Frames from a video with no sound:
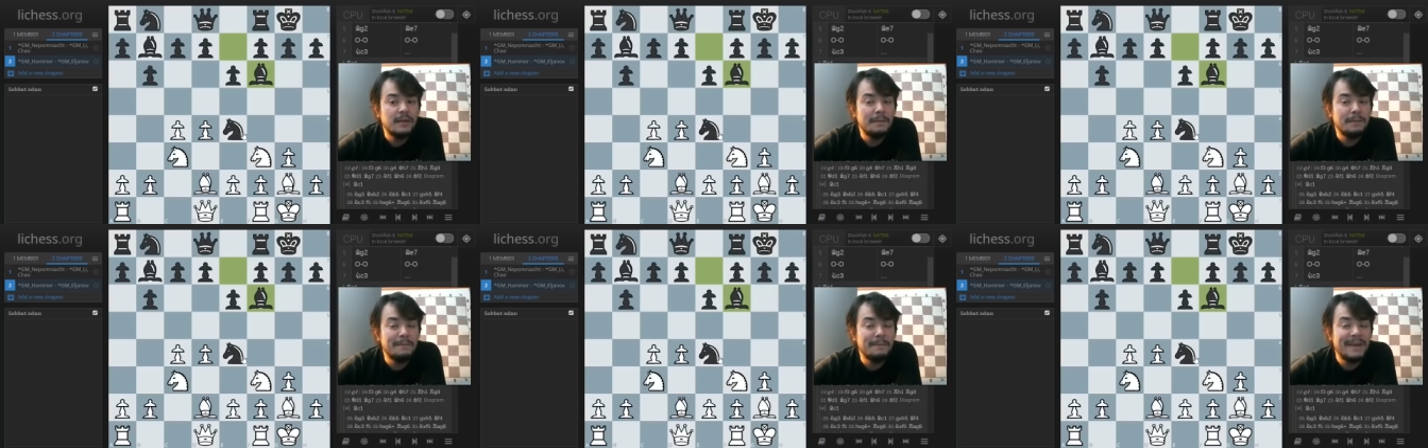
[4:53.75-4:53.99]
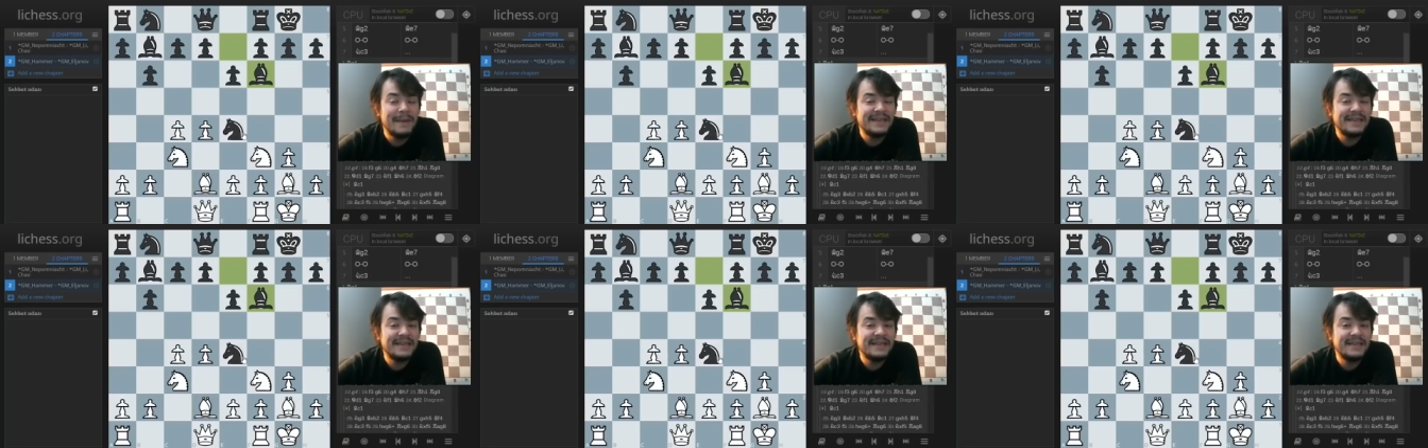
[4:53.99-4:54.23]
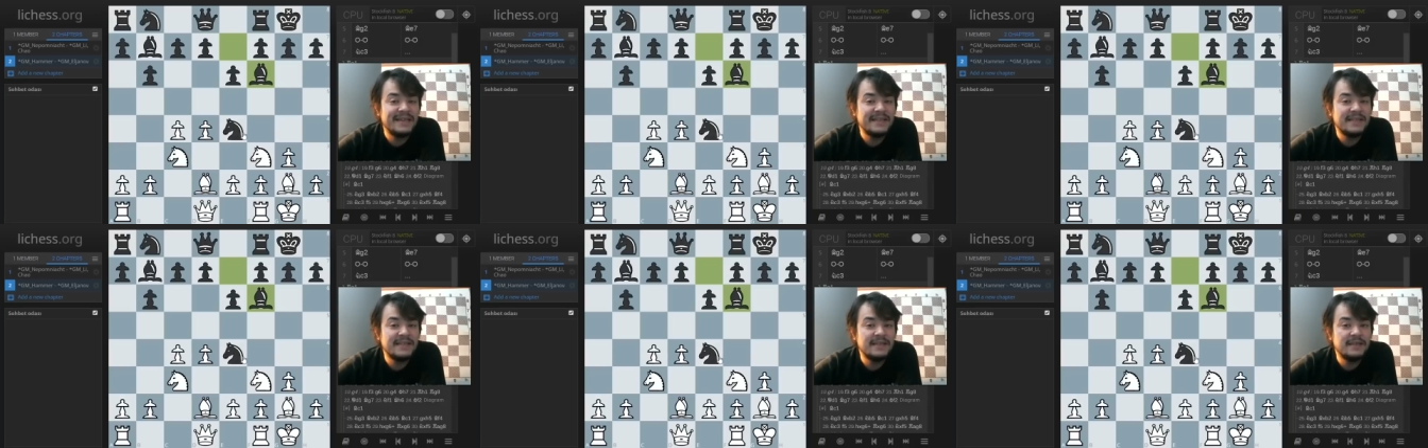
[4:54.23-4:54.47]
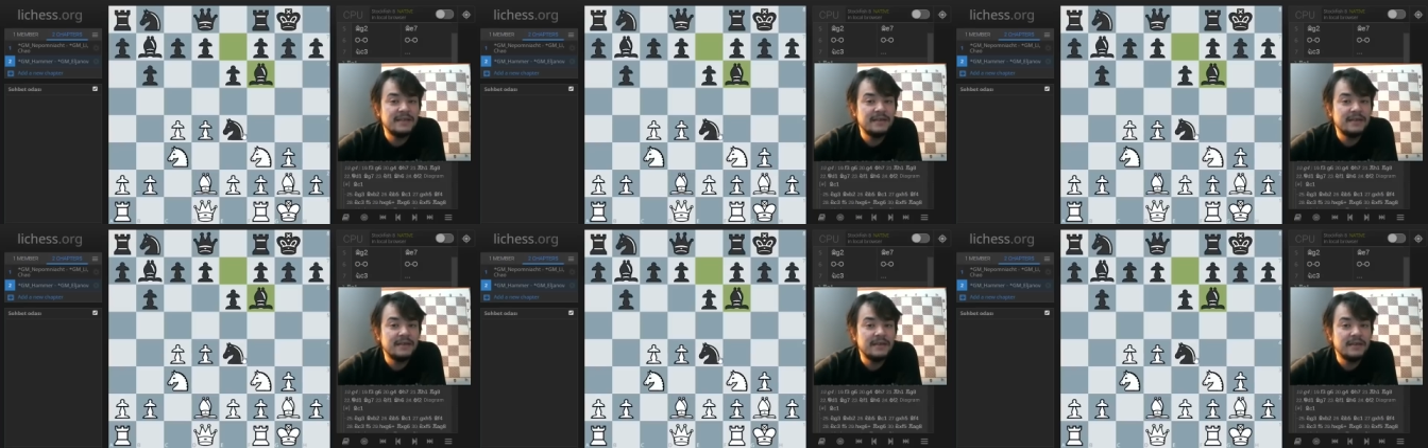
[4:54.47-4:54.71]

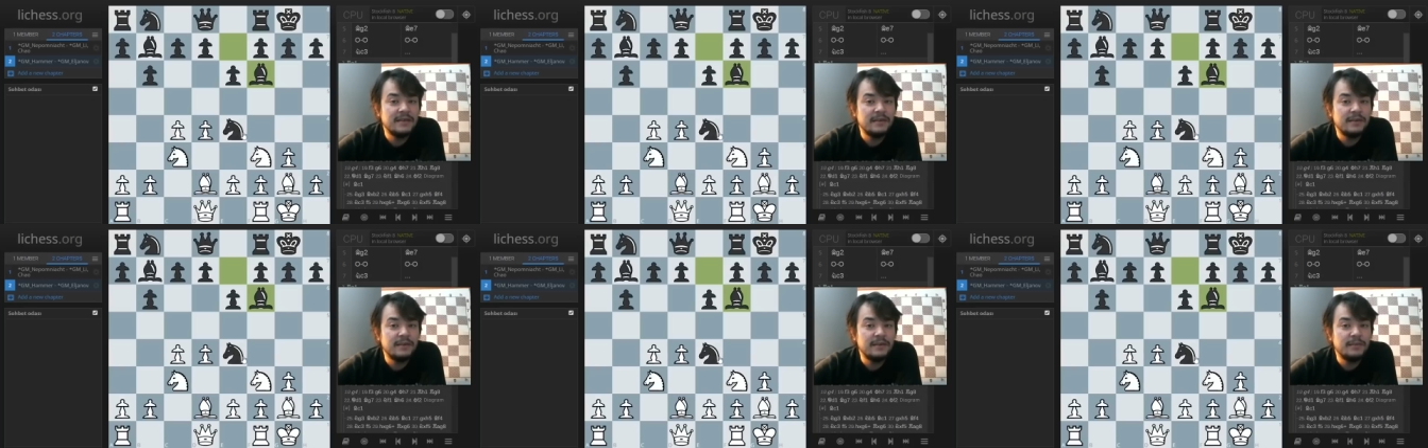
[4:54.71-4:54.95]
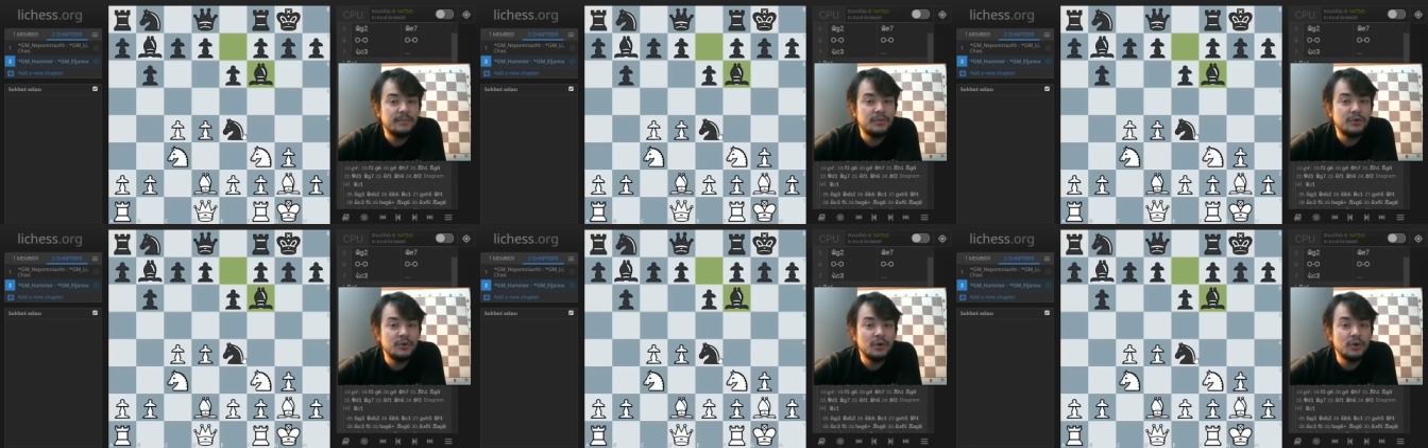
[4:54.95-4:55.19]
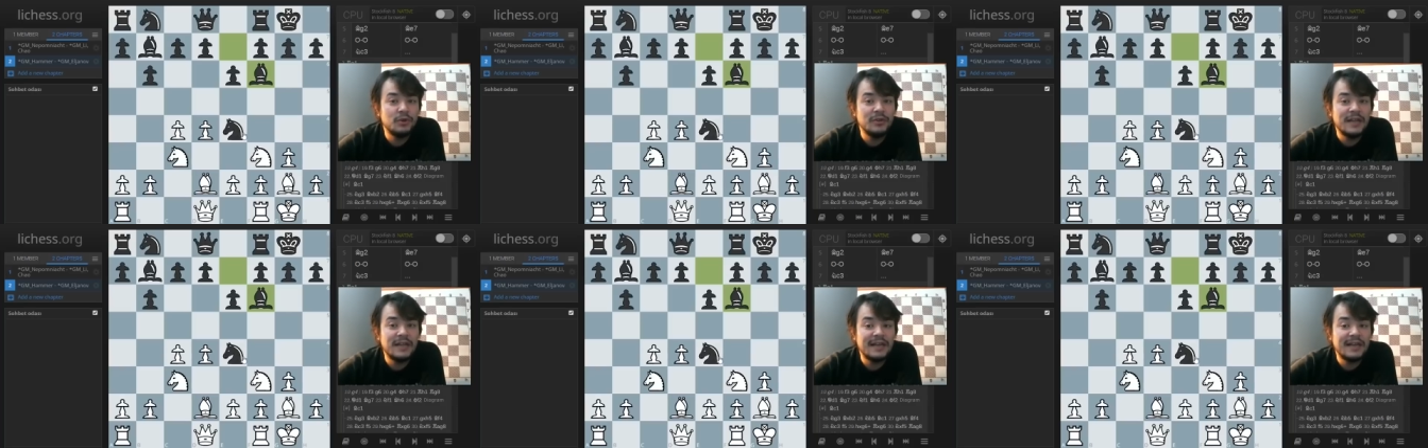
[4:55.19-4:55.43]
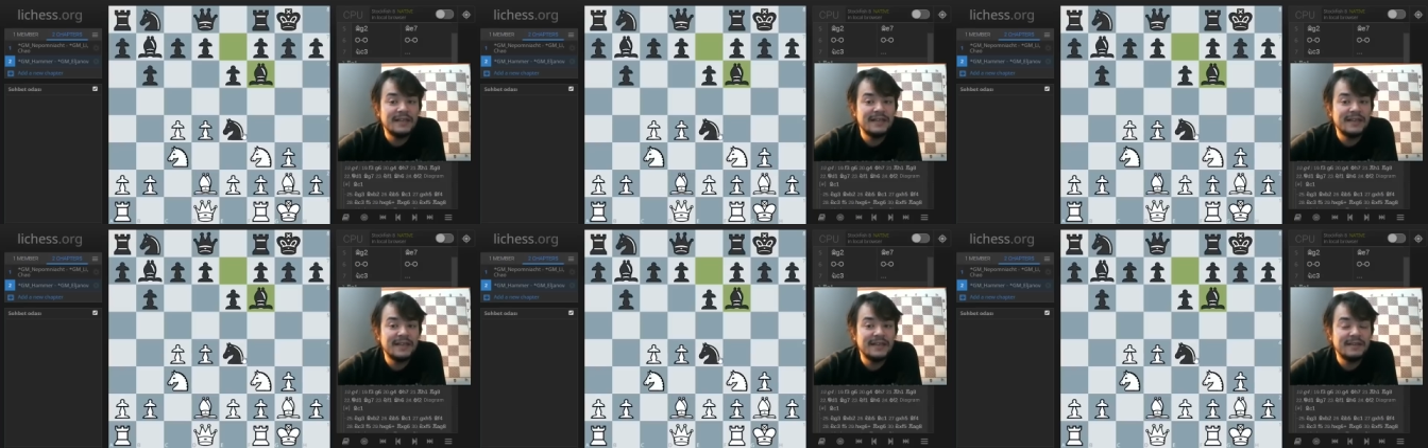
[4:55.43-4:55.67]
merkezi
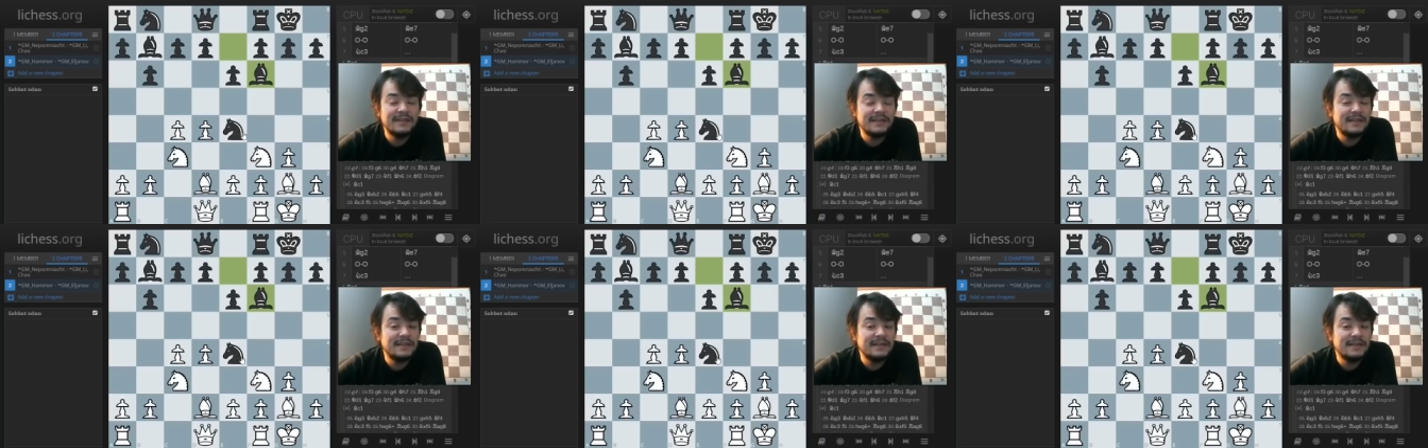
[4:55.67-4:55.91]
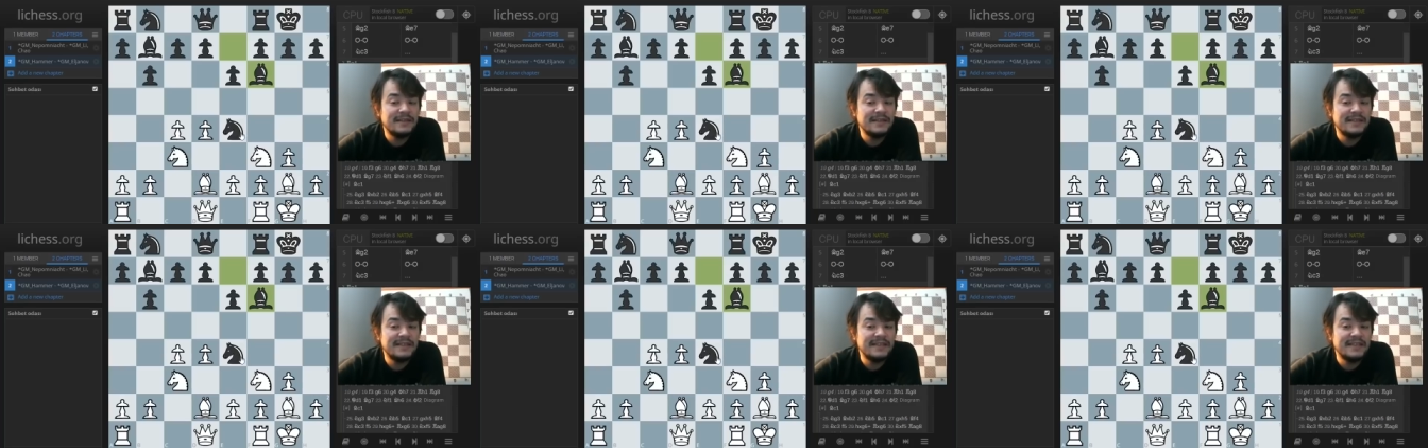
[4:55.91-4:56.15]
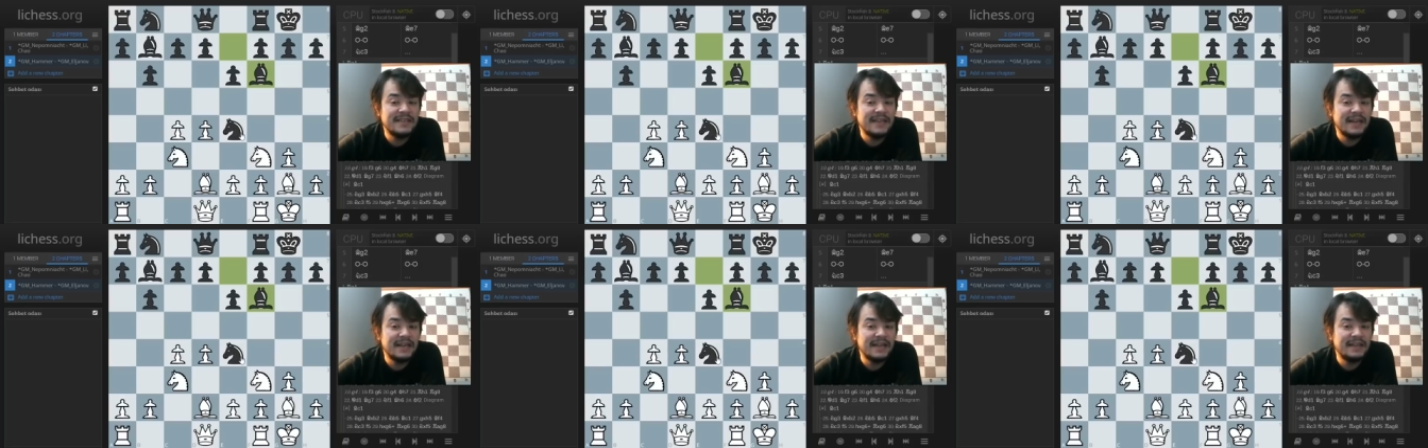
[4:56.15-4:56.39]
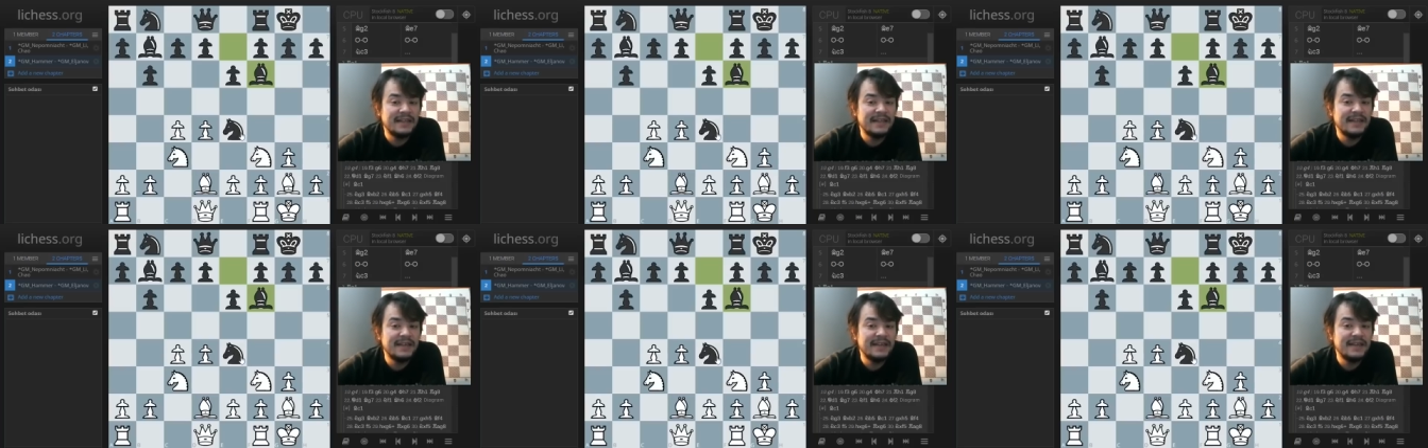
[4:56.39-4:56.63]
piyonlardan
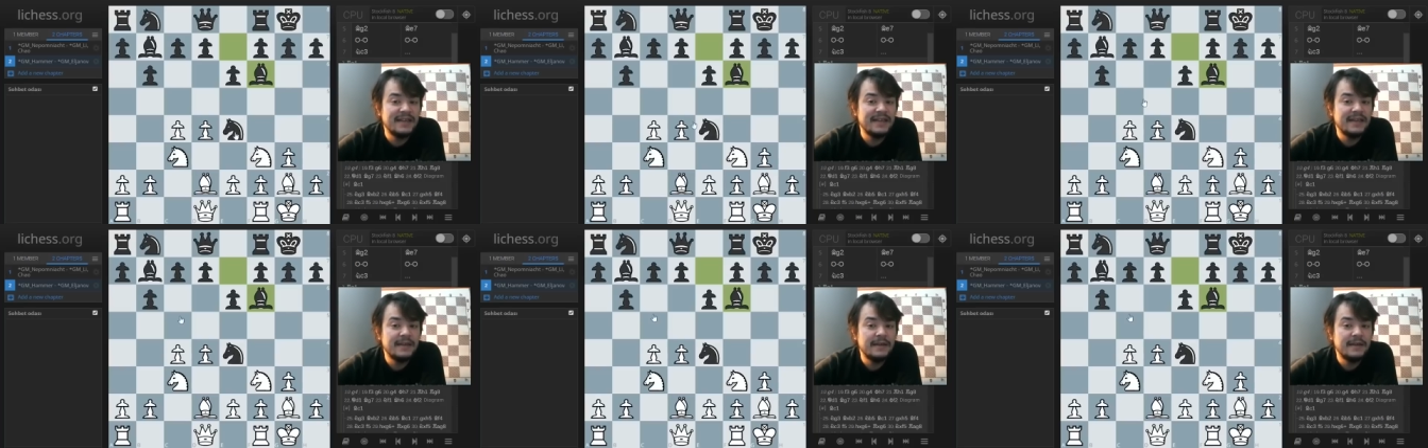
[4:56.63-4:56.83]
ziyade